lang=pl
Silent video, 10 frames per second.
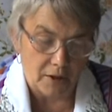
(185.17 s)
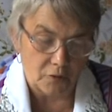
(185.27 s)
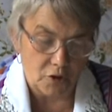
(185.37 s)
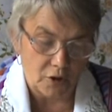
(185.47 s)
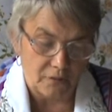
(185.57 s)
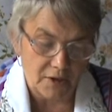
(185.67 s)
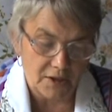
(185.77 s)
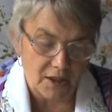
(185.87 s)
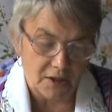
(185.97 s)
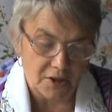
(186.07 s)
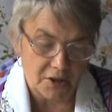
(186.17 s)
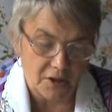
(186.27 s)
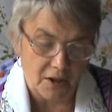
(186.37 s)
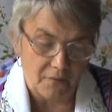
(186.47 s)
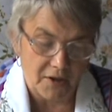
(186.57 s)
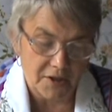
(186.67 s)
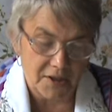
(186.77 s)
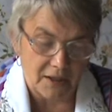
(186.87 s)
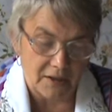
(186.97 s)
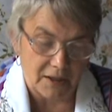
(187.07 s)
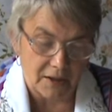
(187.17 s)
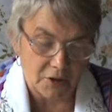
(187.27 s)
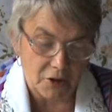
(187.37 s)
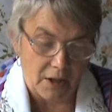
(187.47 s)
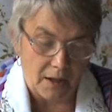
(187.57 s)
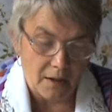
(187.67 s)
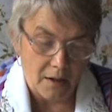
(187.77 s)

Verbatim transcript: a oczywista jest niewiedza naraża